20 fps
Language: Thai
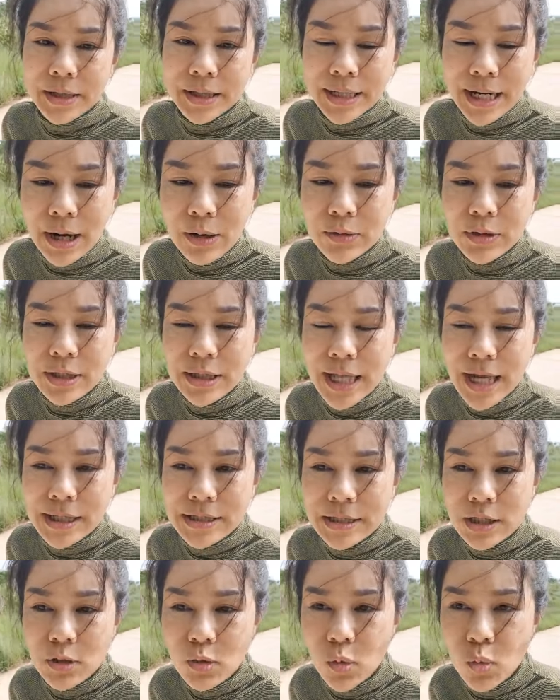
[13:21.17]
เรานี่แหละ
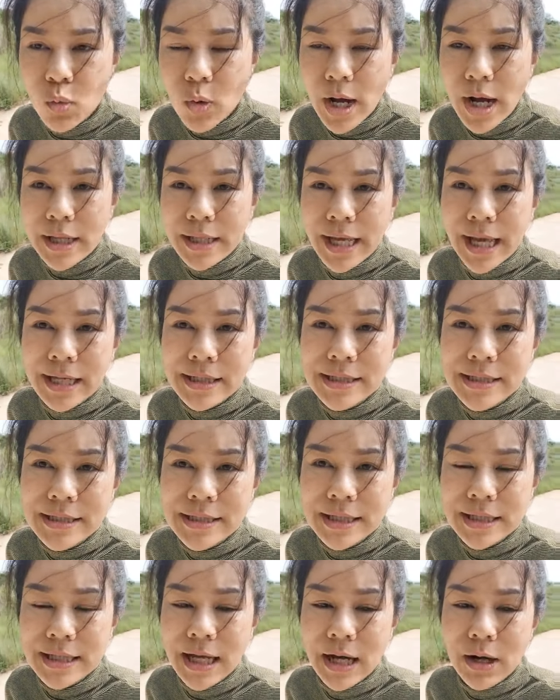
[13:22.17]
จะรู้ว่าแท้ที่
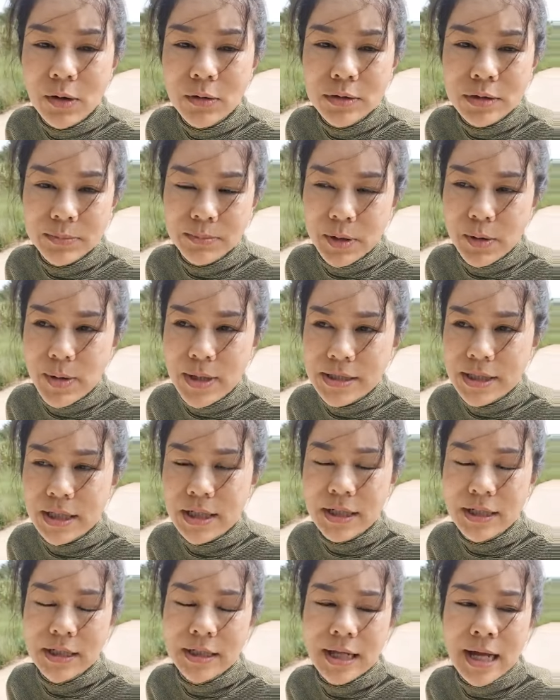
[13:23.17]
จริงแล้วไม่ว่าจะ
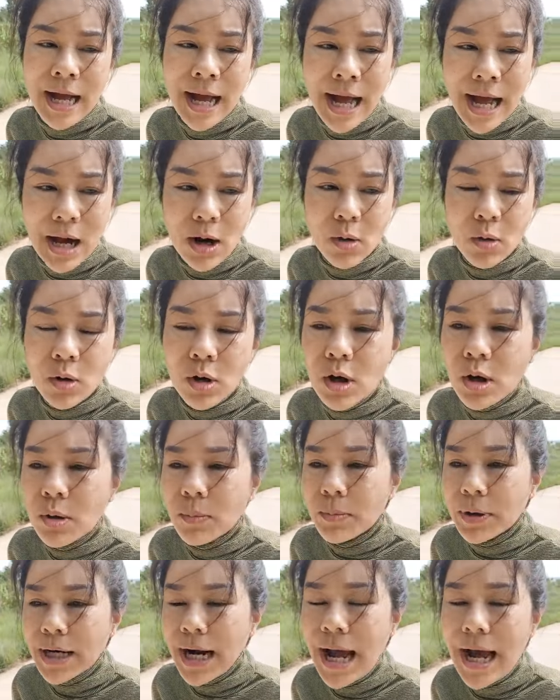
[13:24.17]
เกิดข่าว
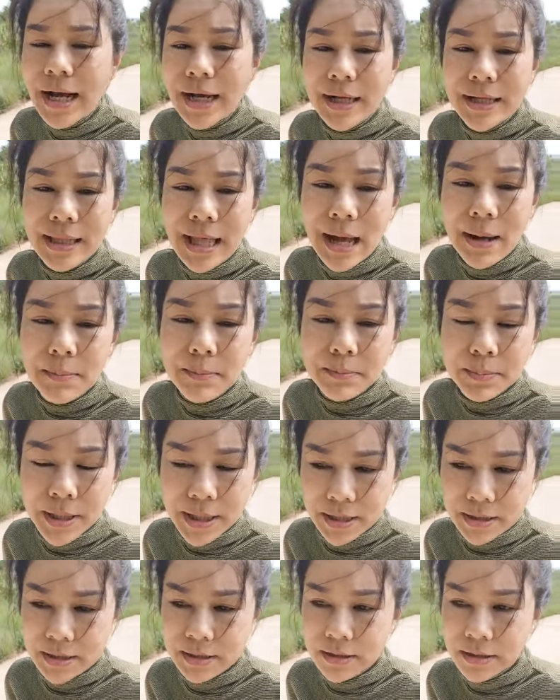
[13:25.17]
พระกระทำ
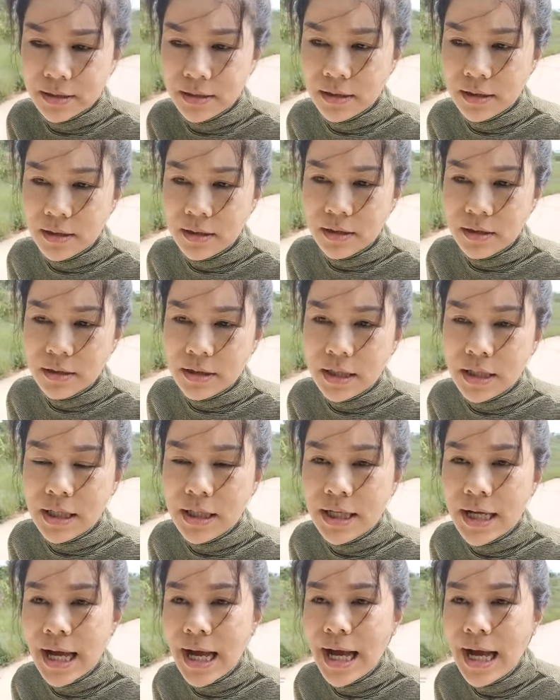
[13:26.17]
ผิด สี
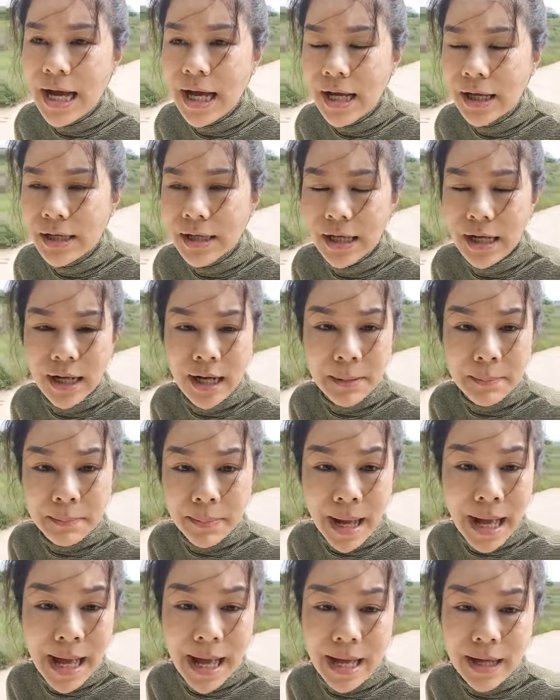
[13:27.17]
กากับ
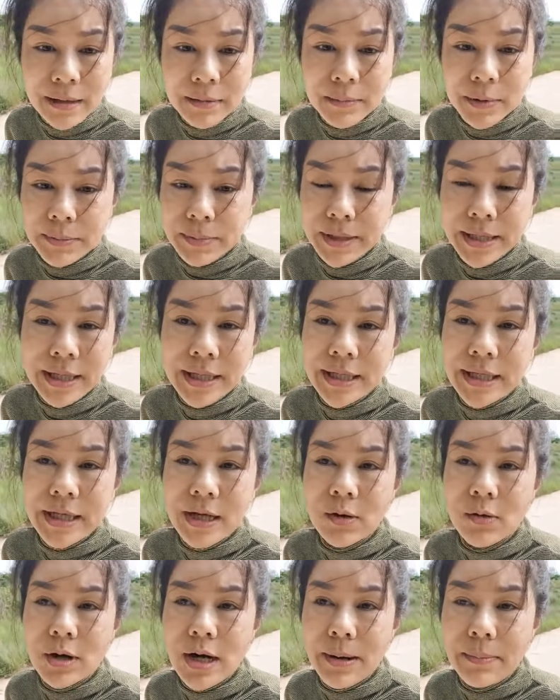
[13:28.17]
พระมันไม่ได้
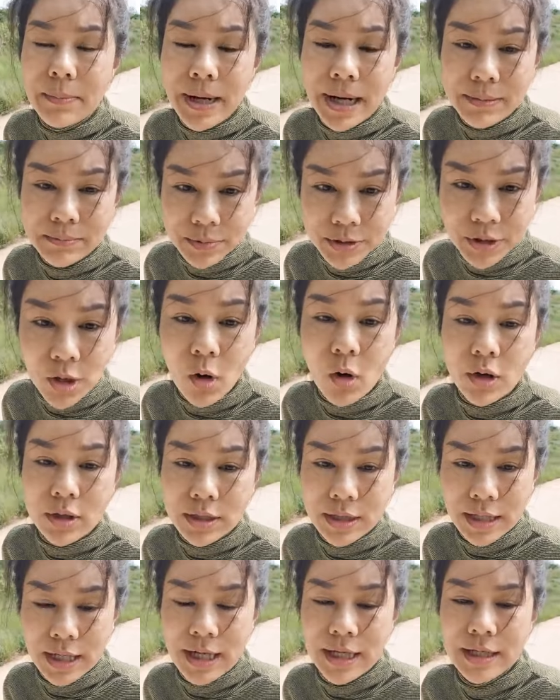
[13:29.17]
เกี่ยวกับคำสอน
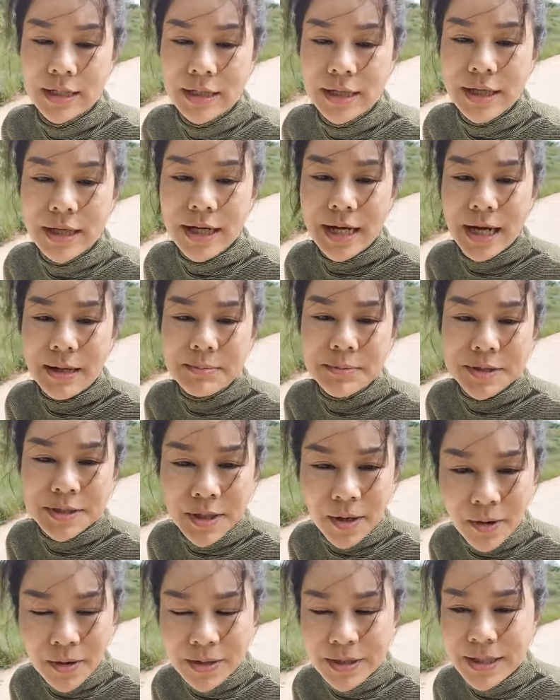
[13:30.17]
นะคะคำ
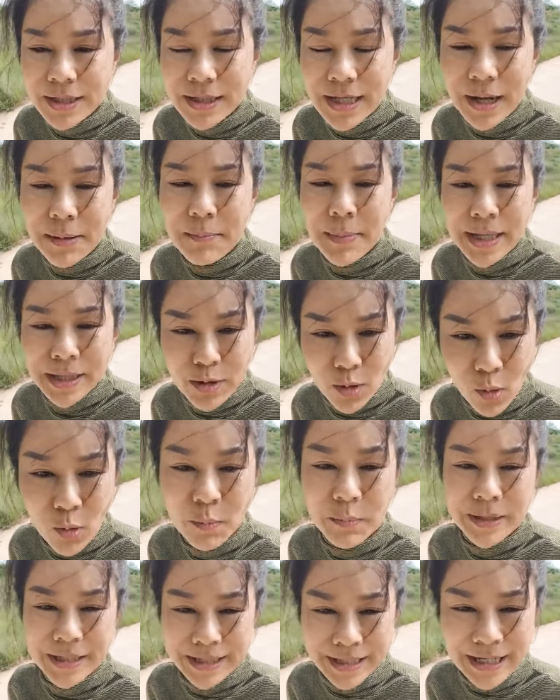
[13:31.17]
สอนก็ยังมั่นค
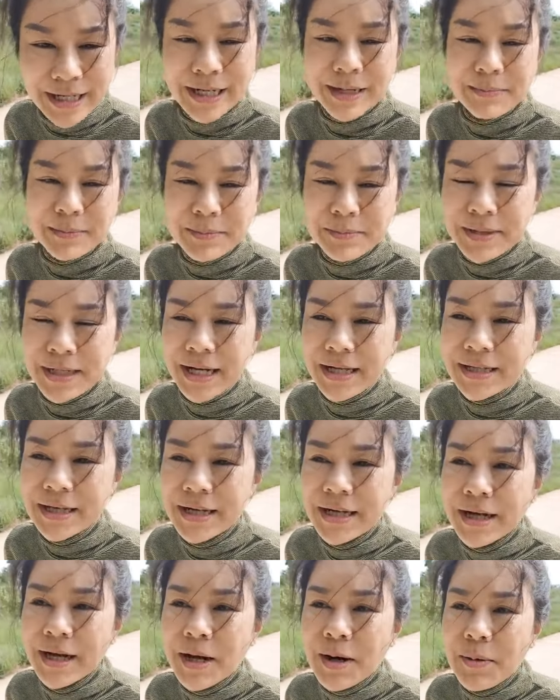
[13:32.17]
งเหมือนเดิมเพื่อ
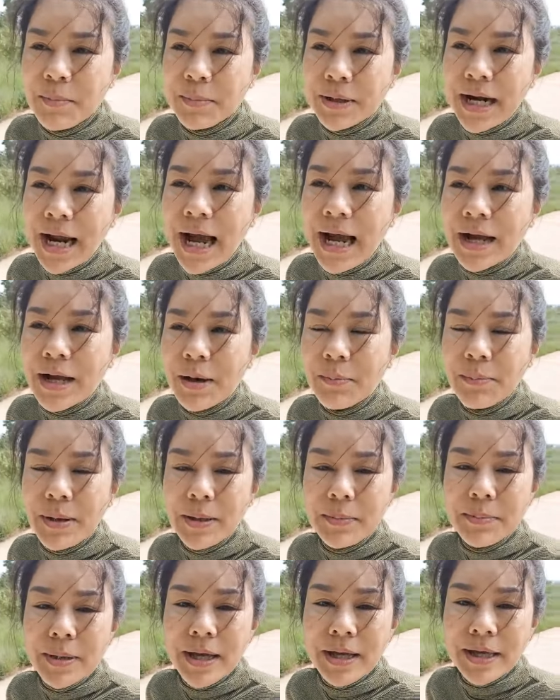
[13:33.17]
นๆพระก็
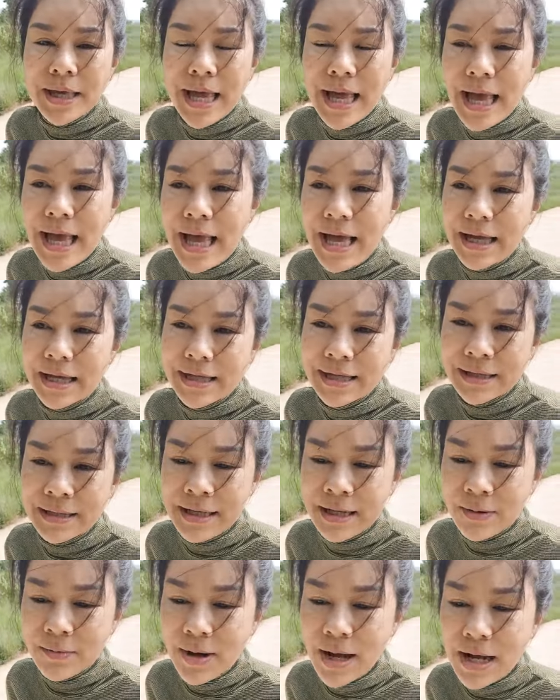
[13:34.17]
เป็นเพียงแค่เขา
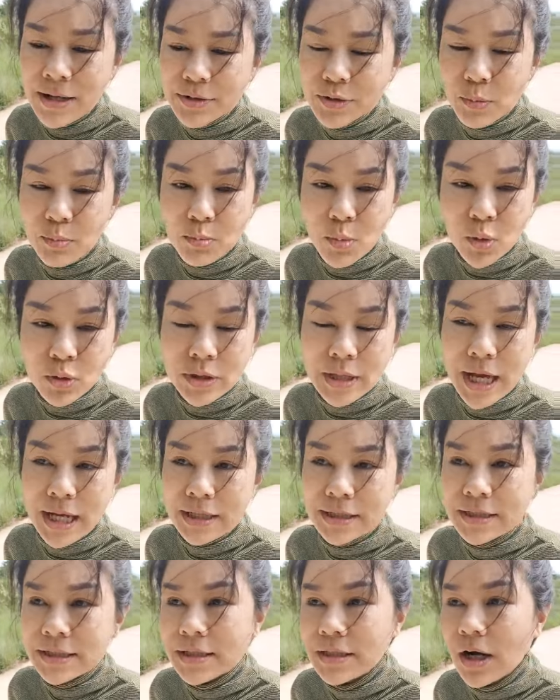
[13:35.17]
เรียกว่าสมมุติอ
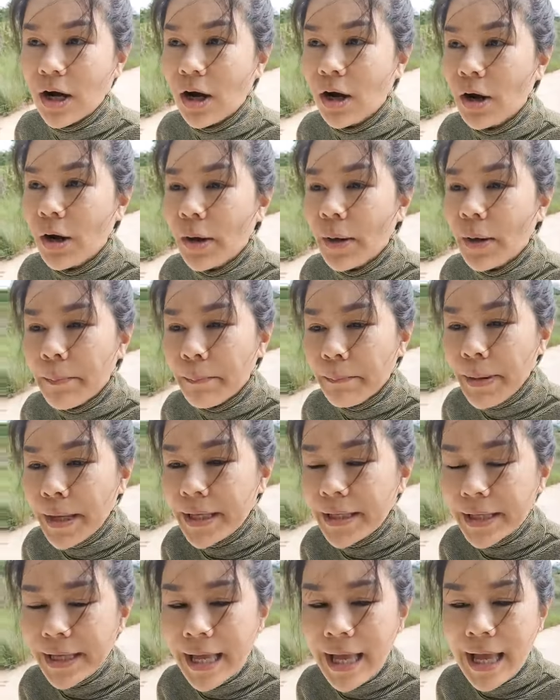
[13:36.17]
ย่างหนึ่งเนาะเป็
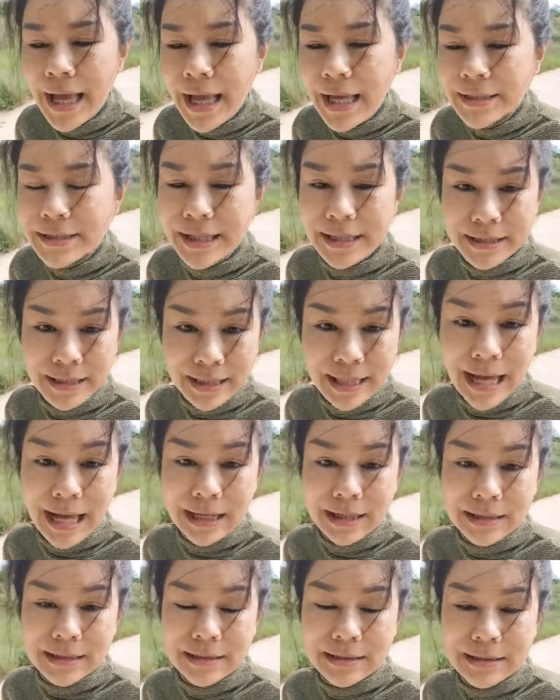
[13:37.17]
นแค่สัญลั
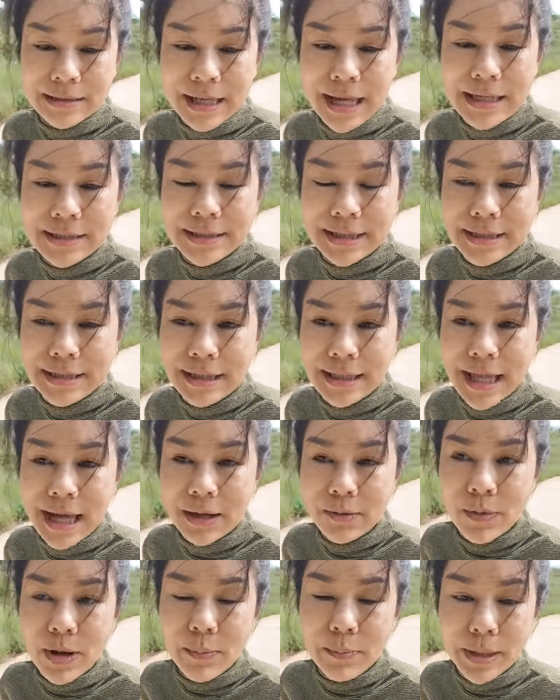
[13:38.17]
กษณ์ แค่สัญลั
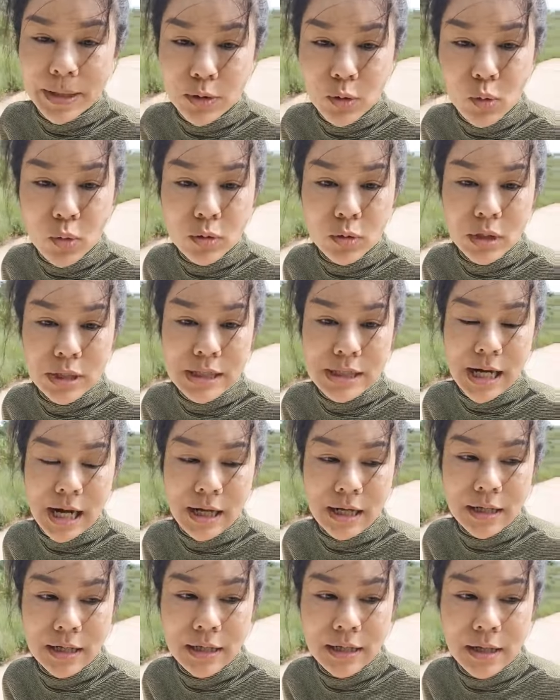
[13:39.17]
กษณ์ว่ามันนุ่งเหลือ
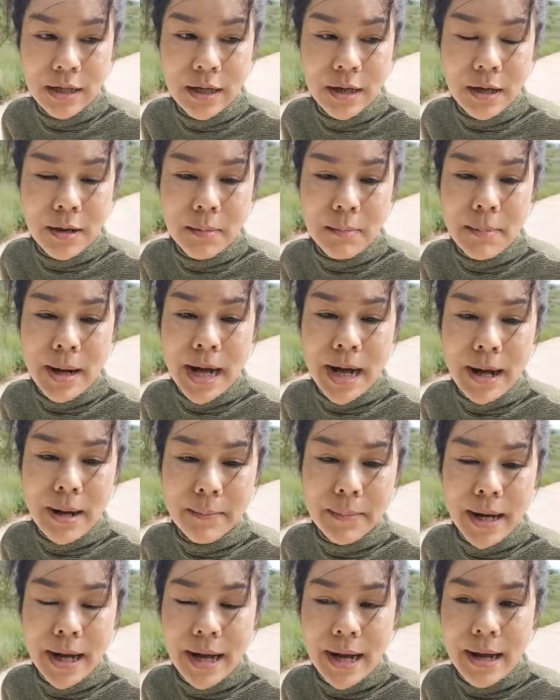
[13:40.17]
งมา
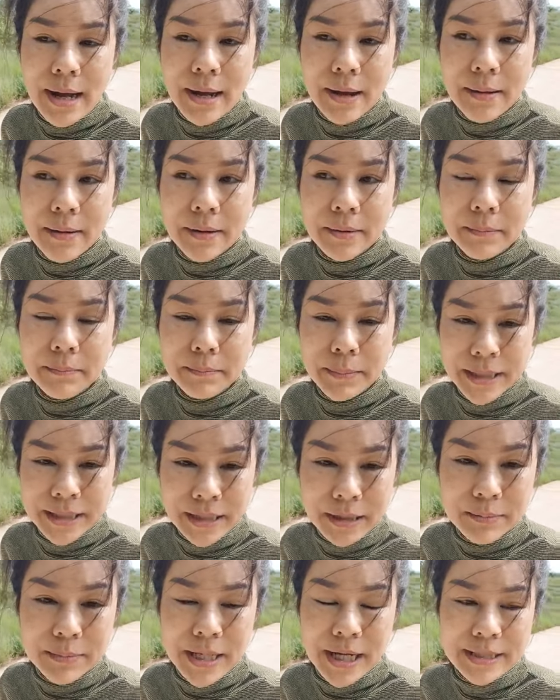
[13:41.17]
มามัน
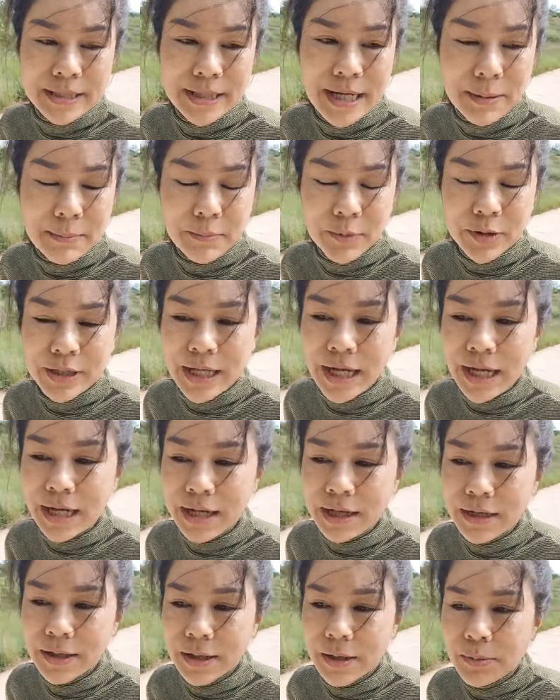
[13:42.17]
ก็เหมือนกับวันนี้
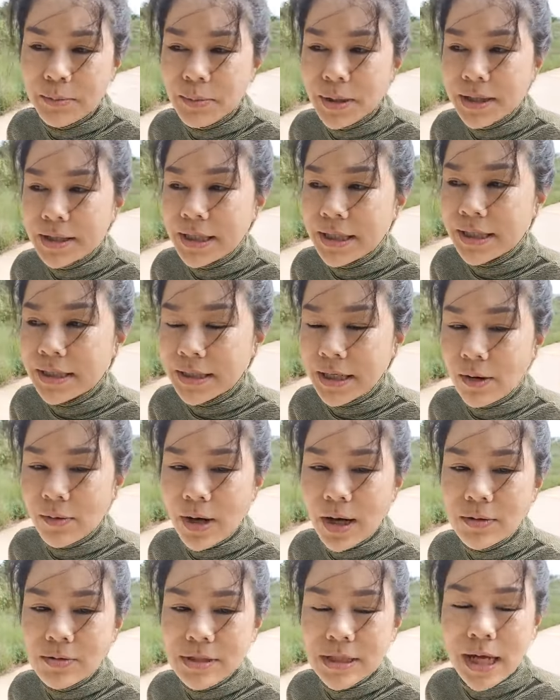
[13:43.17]
บางทีเรา
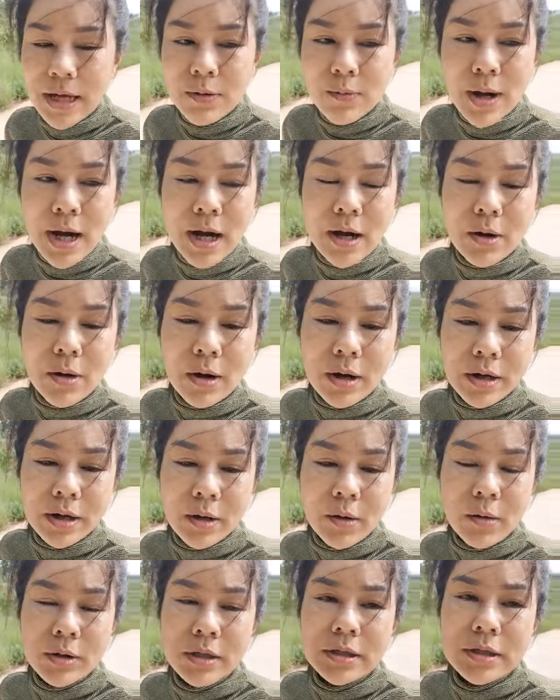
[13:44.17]
เข้าใจว่า
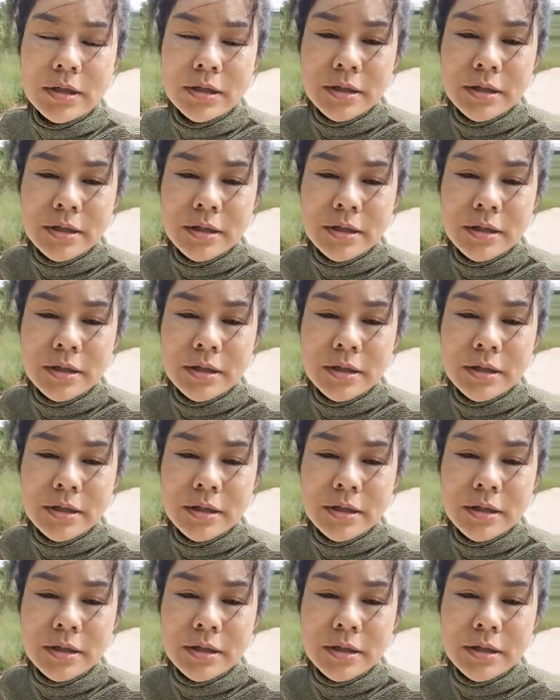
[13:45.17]
คน